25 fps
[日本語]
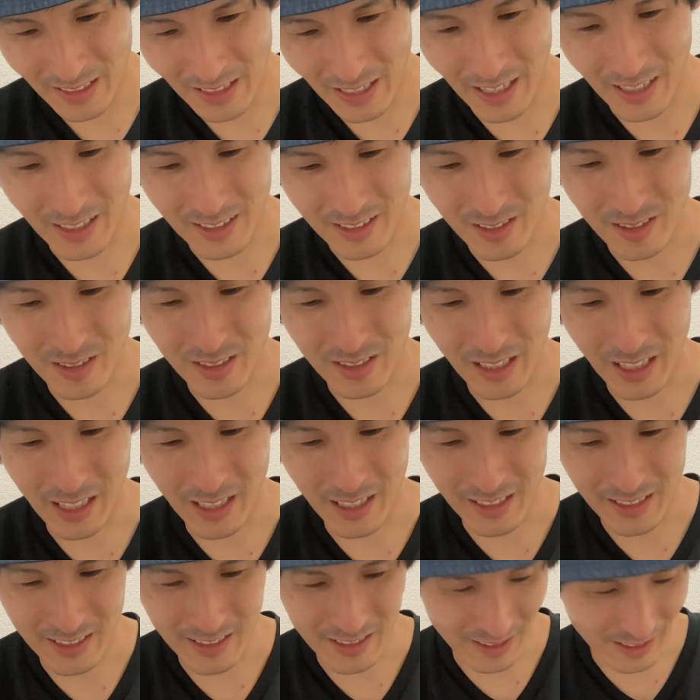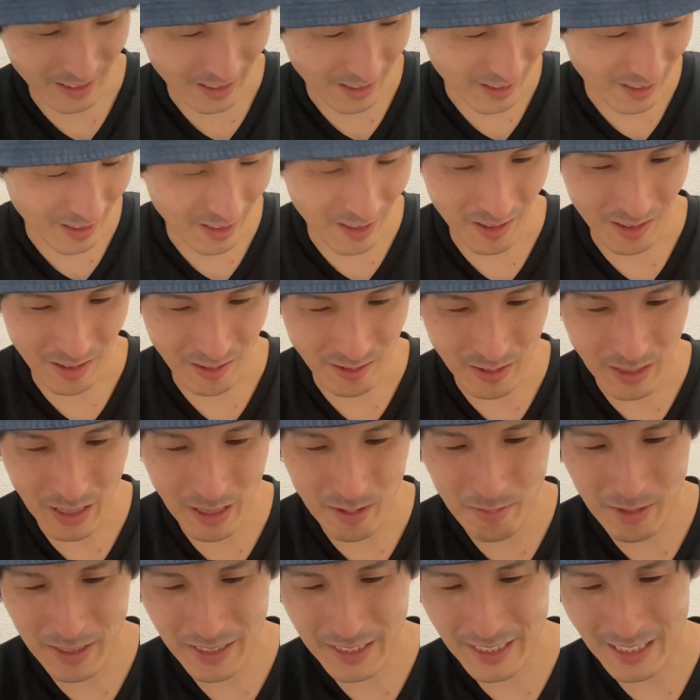あ、ちょっと、あ、いいんか。
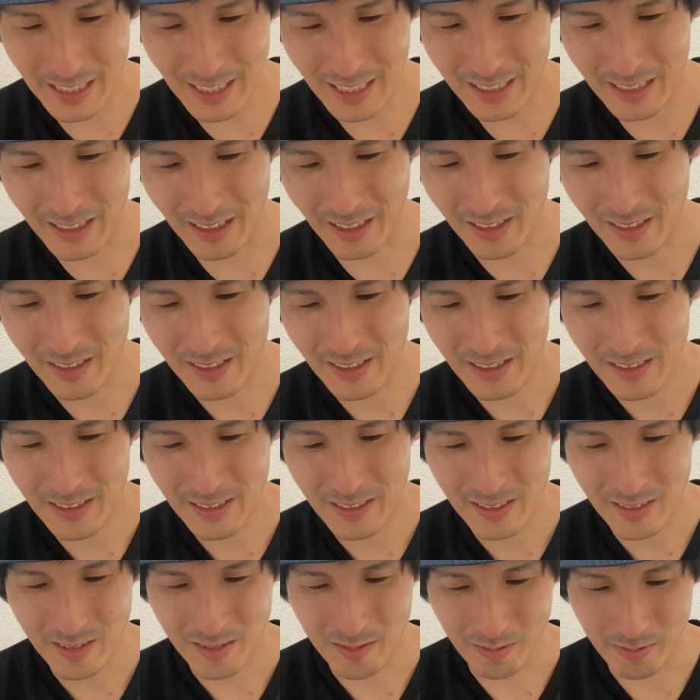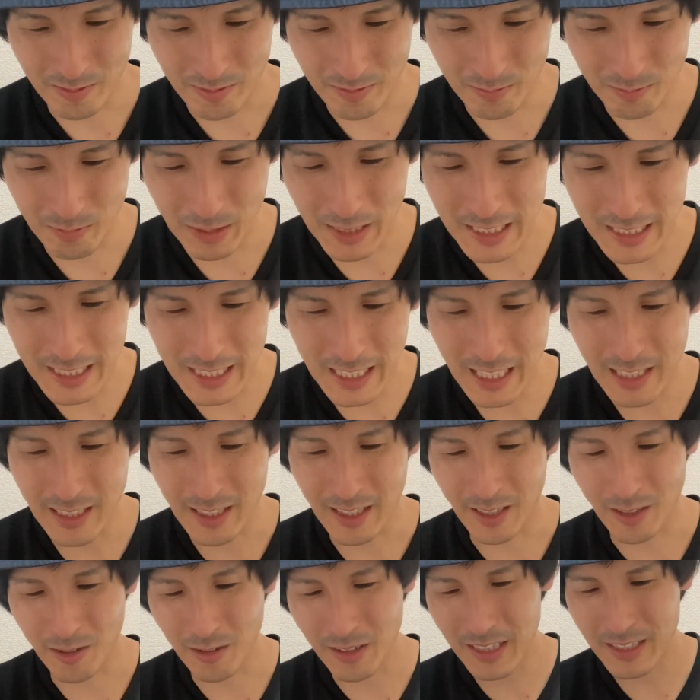裏飯屋って、飯屋に
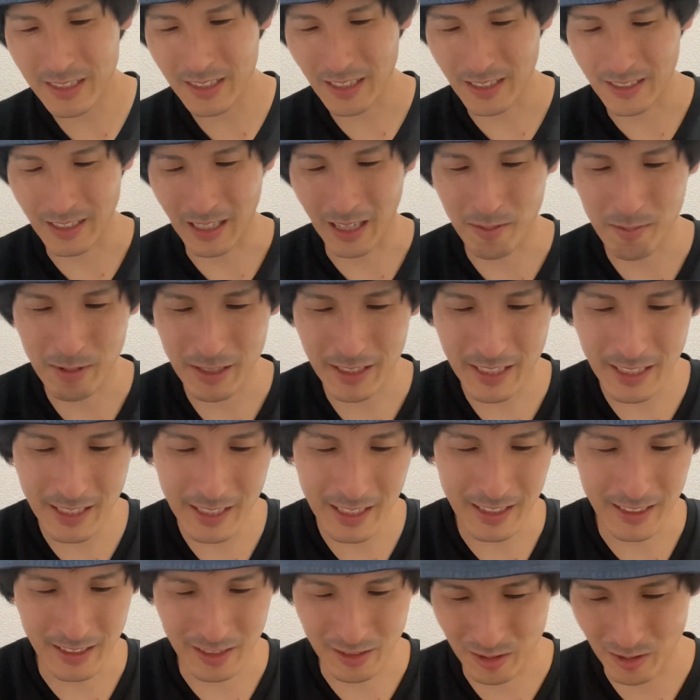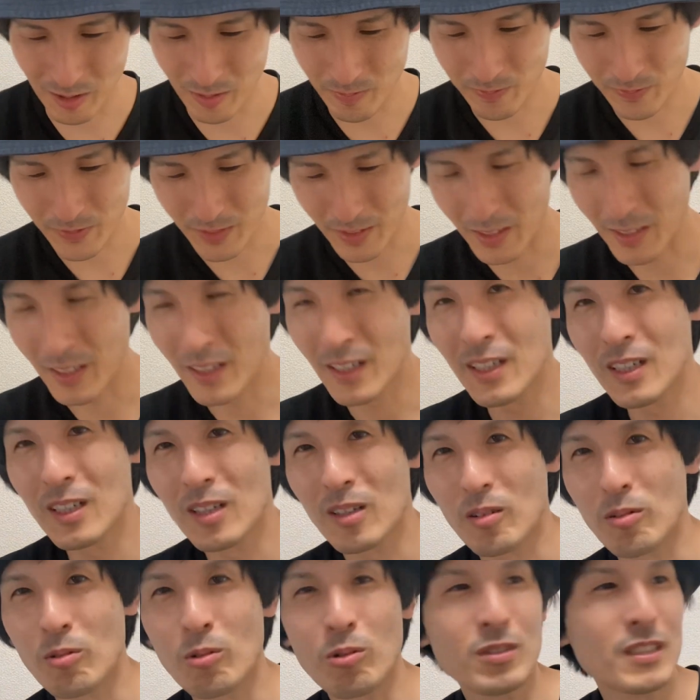は米助さんあんま行かないでしょ？
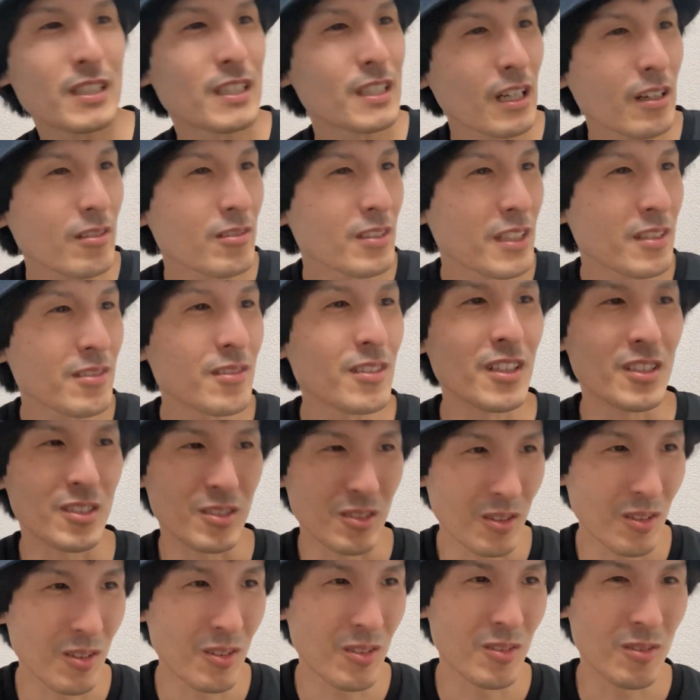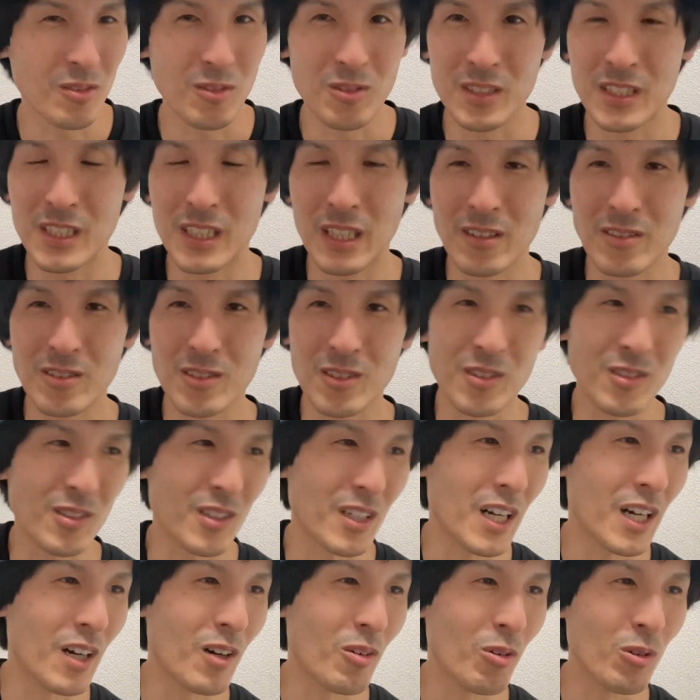ご自宅に行くでしょ？ご自宅という
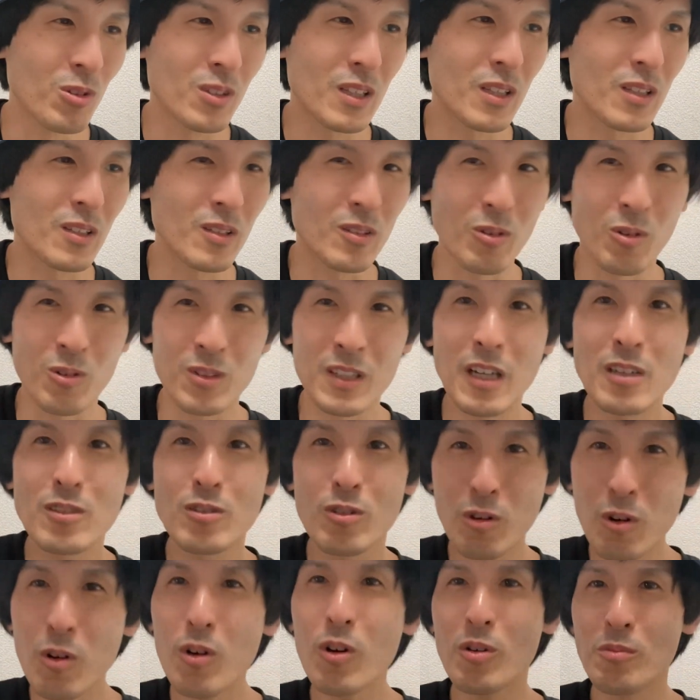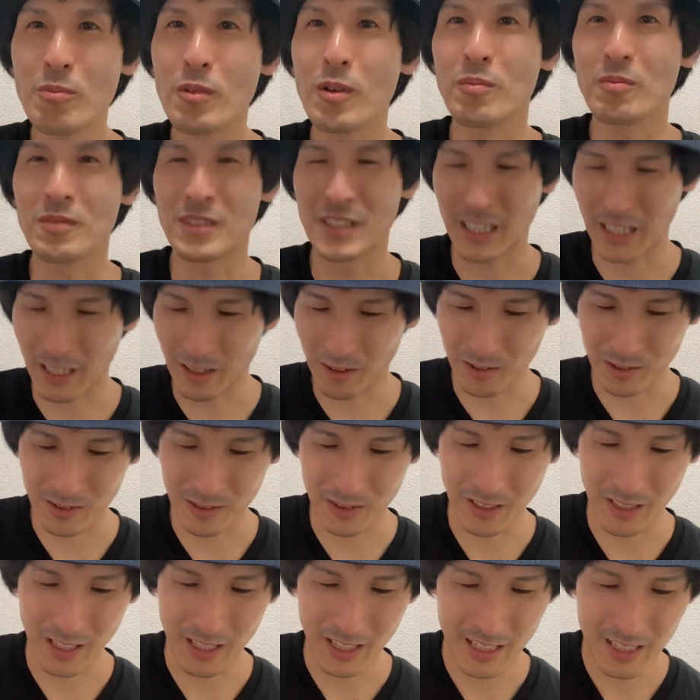か、お宅訪問みたいなこと
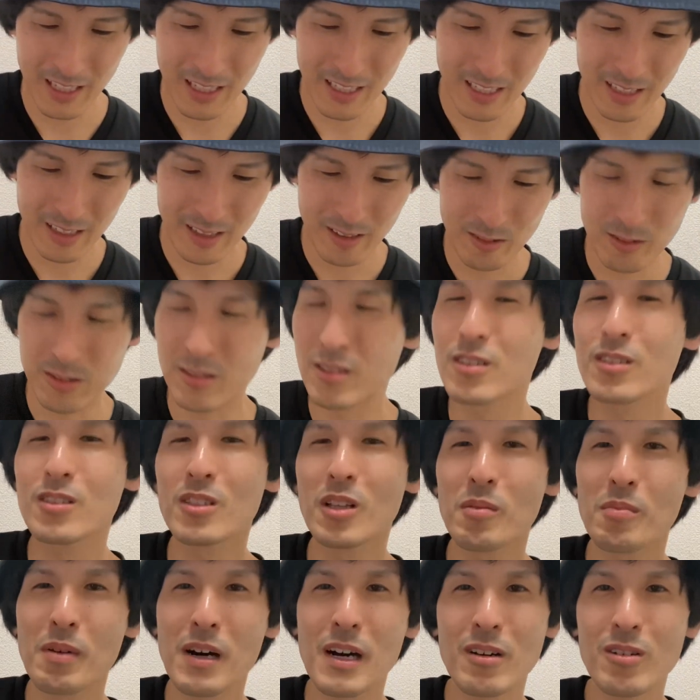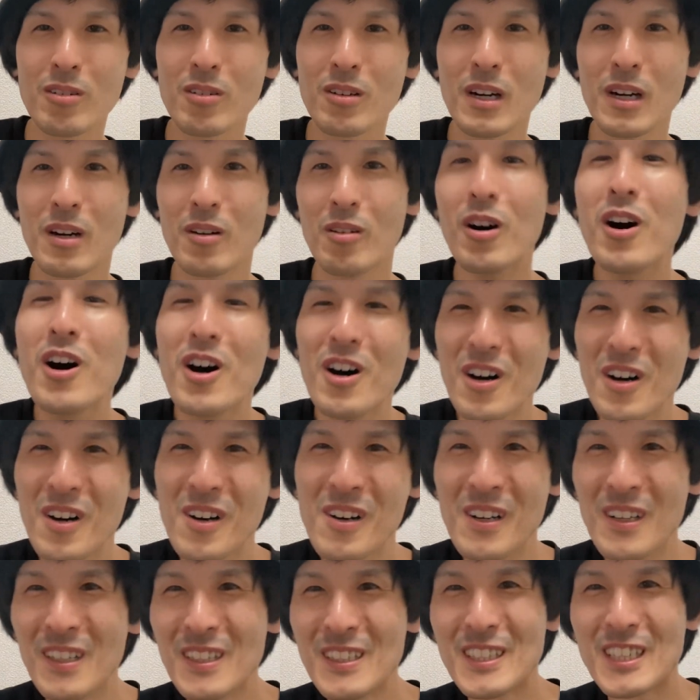で、普通の晩ご飯を
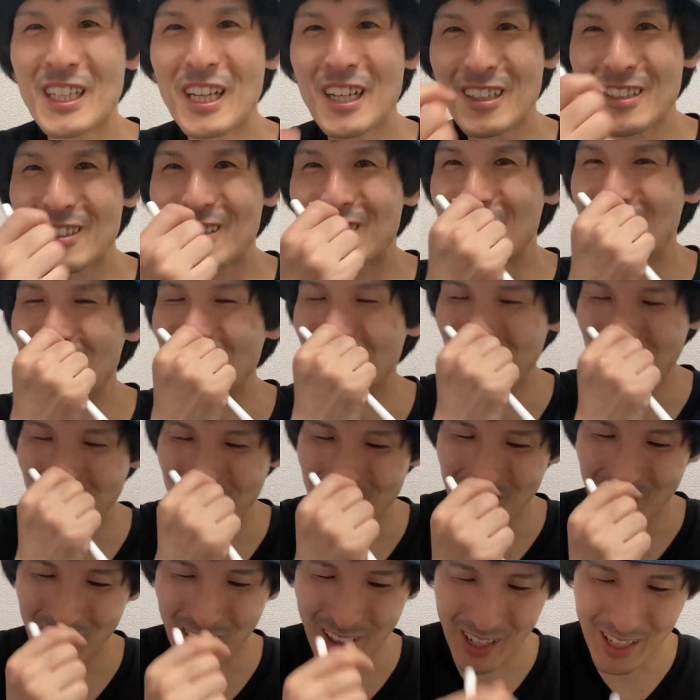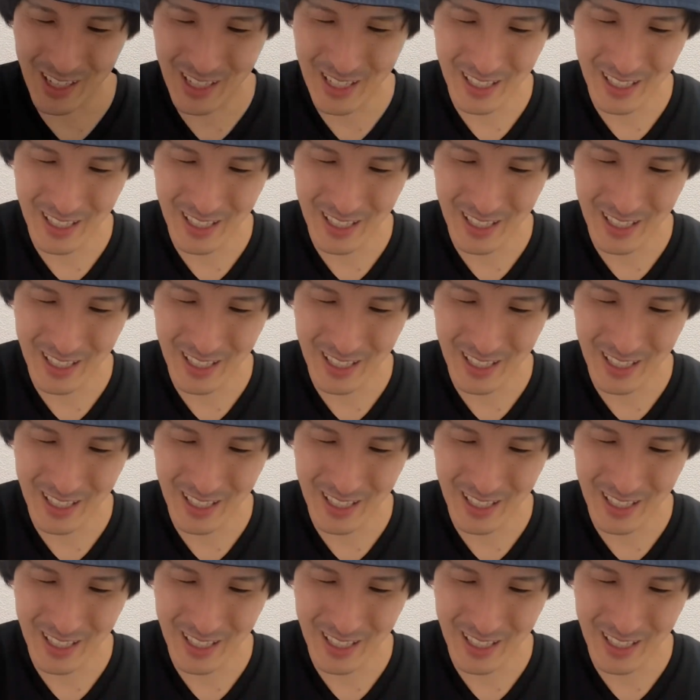チェックしに行くのが